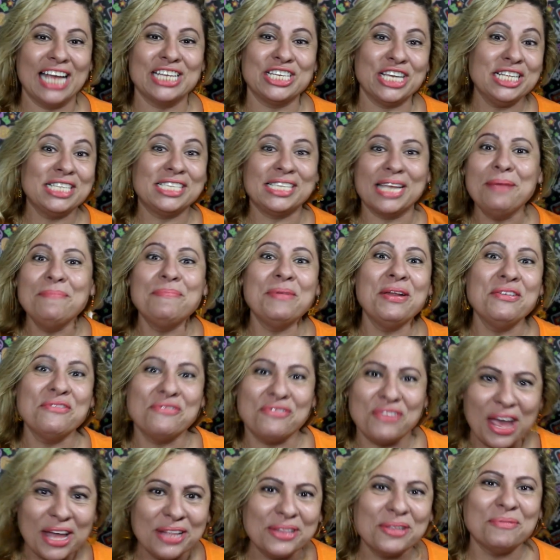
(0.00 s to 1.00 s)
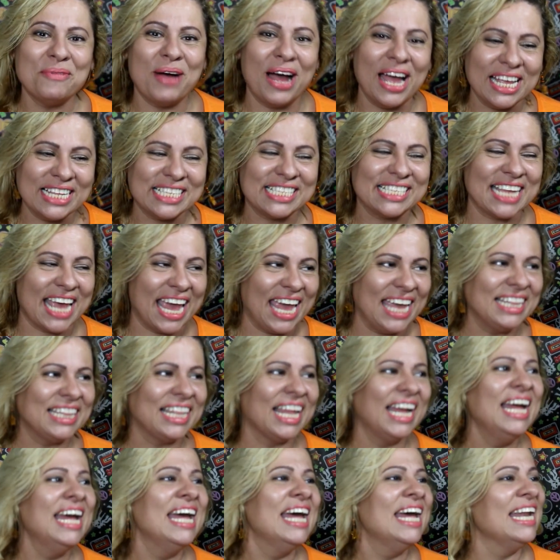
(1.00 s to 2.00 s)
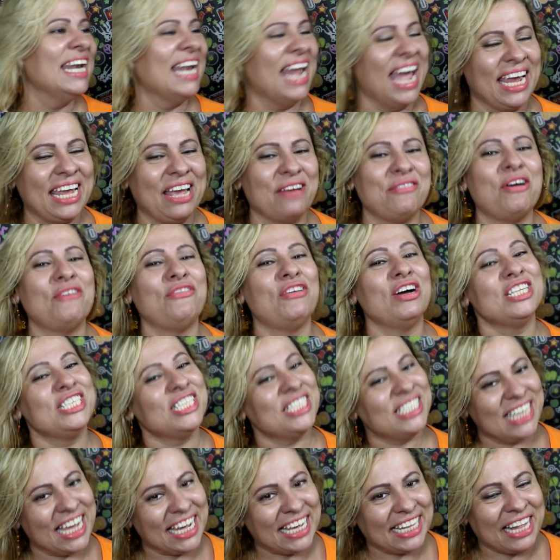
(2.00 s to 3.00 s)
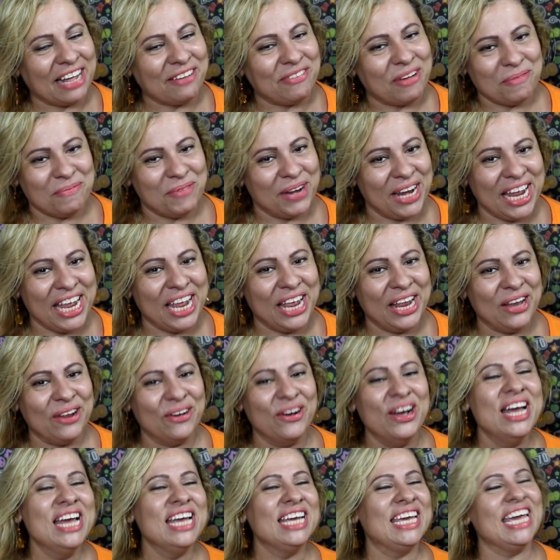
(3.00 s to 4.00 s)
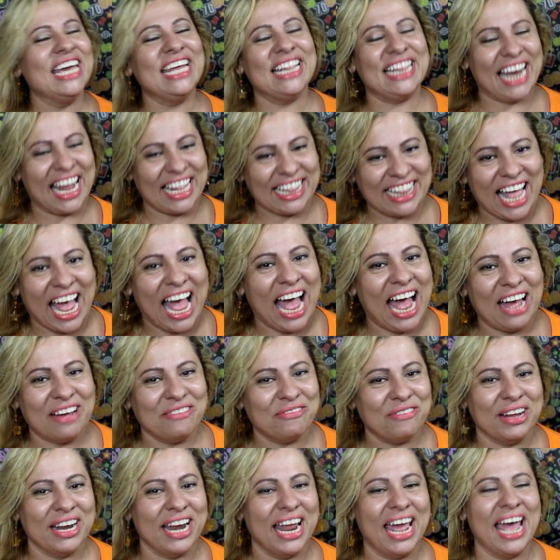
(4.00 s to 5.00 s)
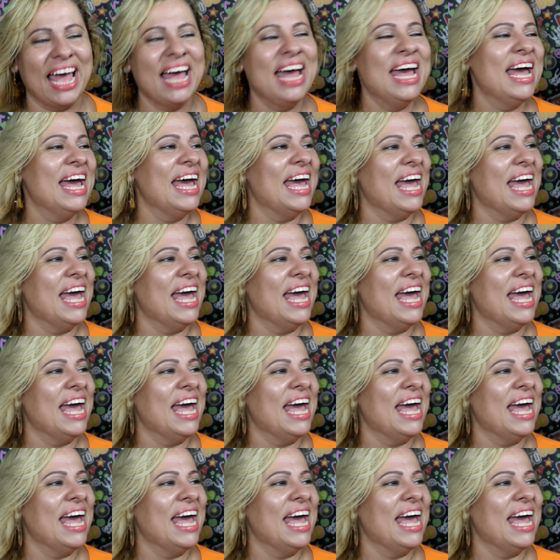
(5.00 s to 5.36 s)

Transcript: A gente sempre inventa uma receita, né, que a vovó dizia que dava brilho, que hidratava, né?